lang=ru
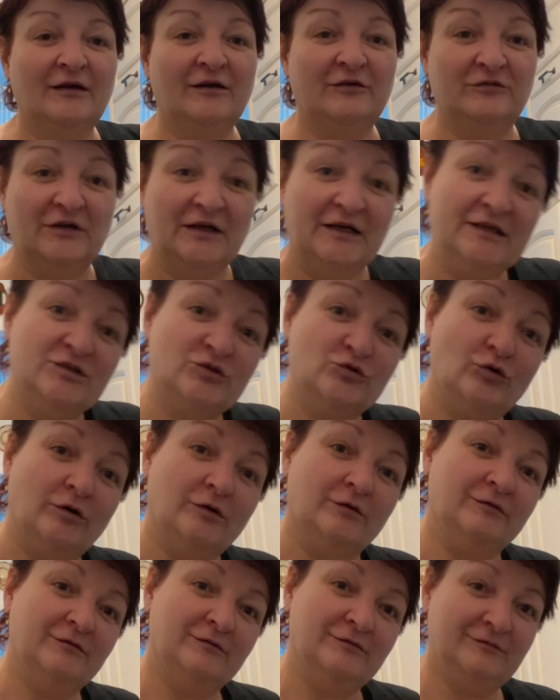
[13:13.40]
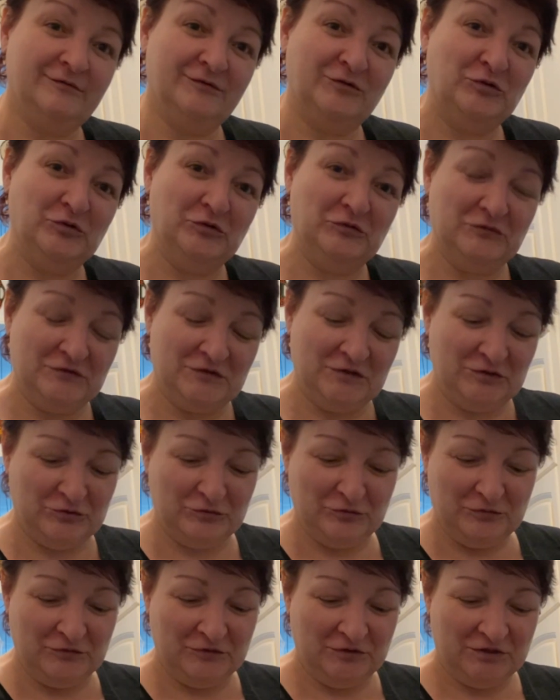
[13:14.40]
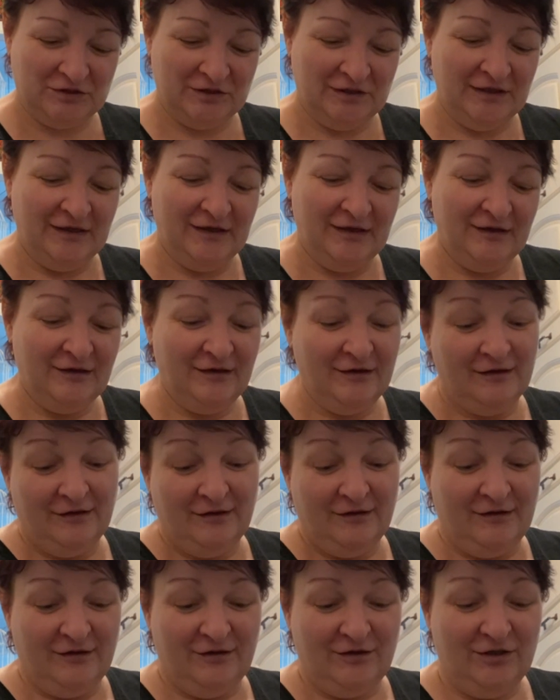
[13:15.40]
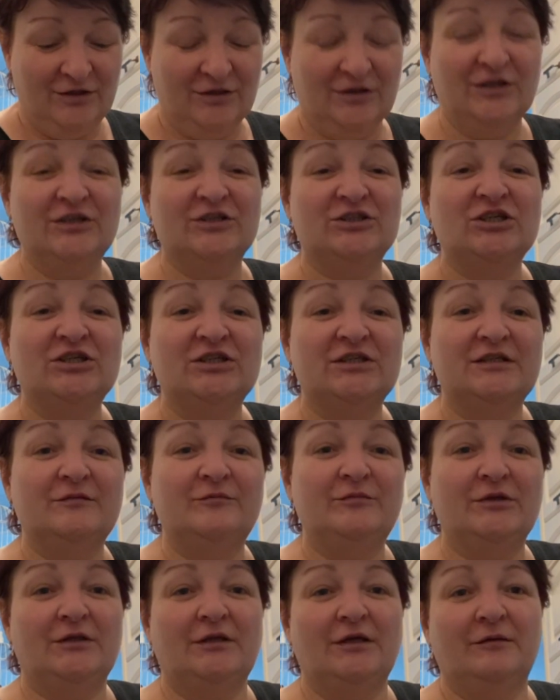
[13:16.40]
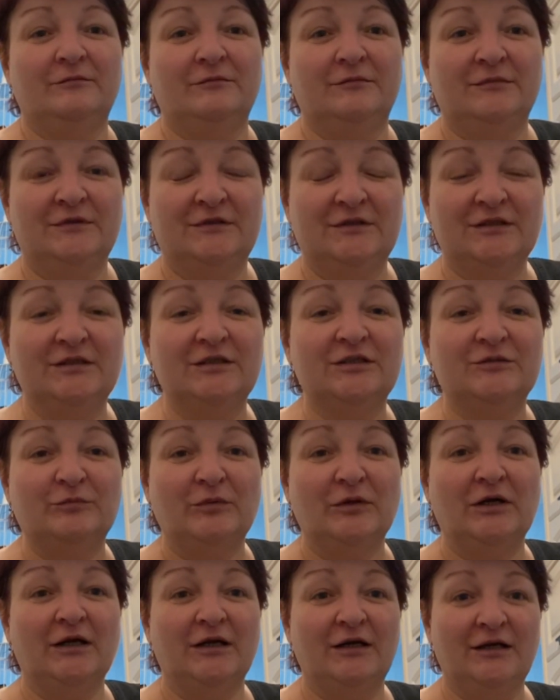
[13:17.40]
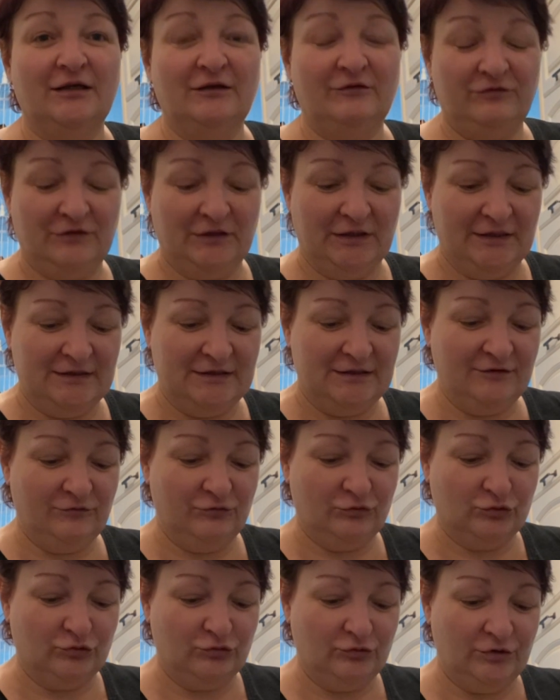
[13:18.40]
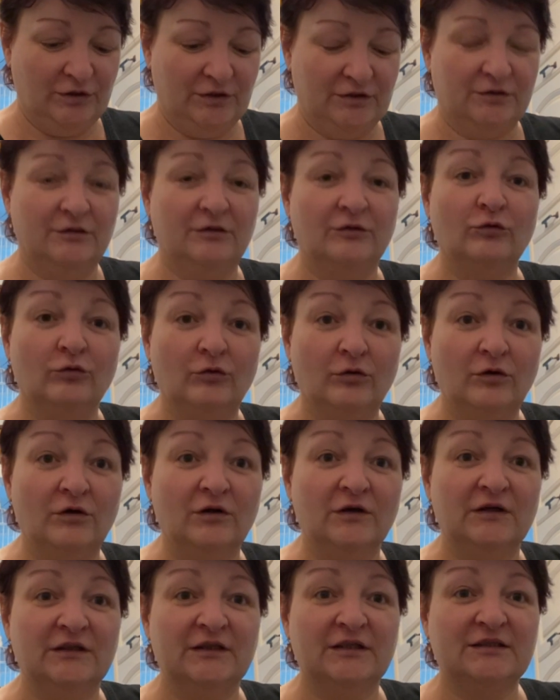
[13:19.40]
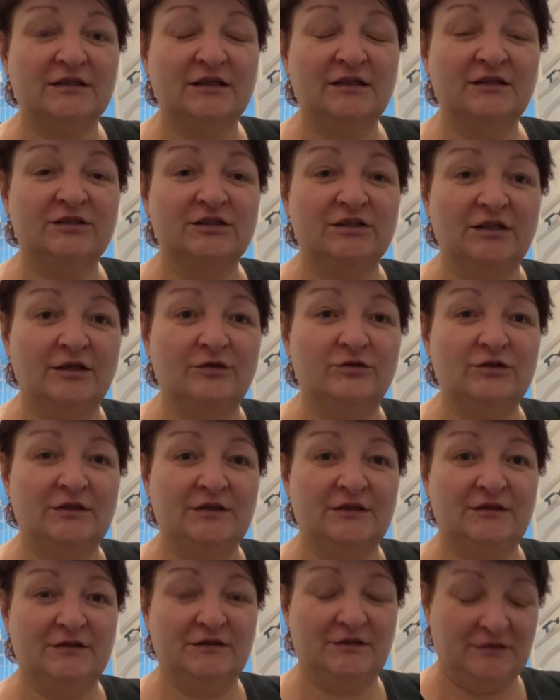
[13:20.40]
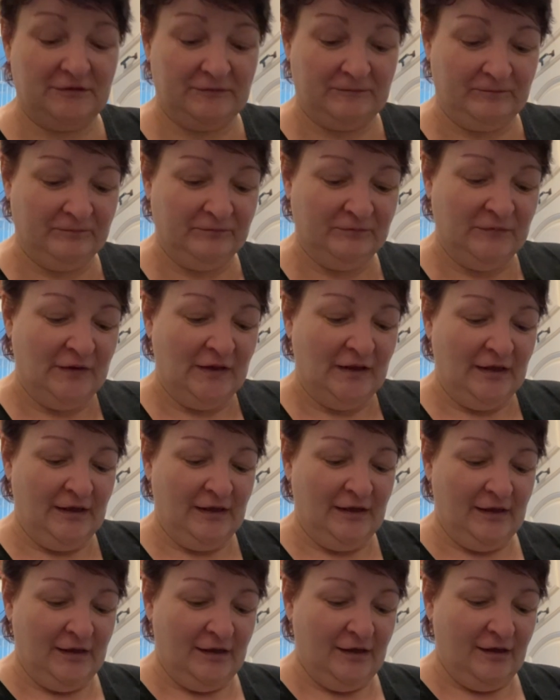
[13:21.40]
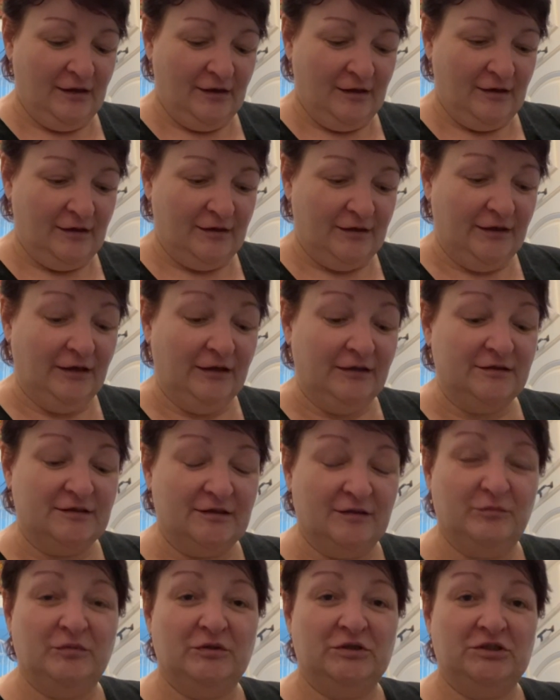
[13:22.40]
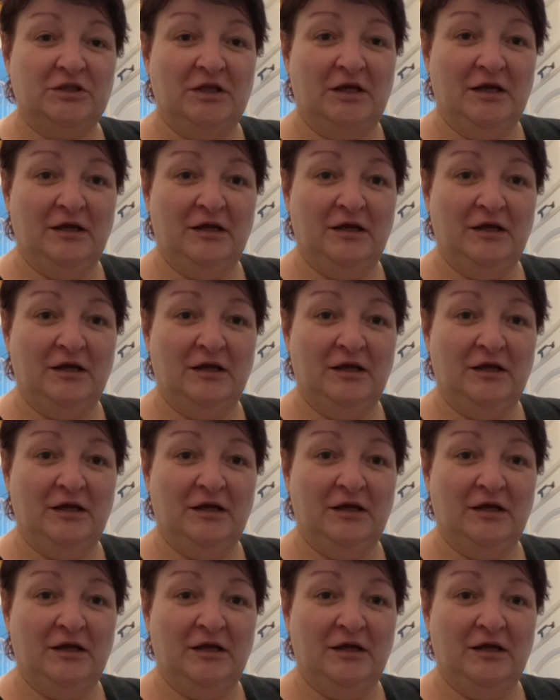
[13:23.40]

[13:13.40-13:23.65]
колесо голову засовываешь и дышишь себе там, сидишь, пока в колесе воздух есть. О, глаза начинают слезиться. Реакция пошла.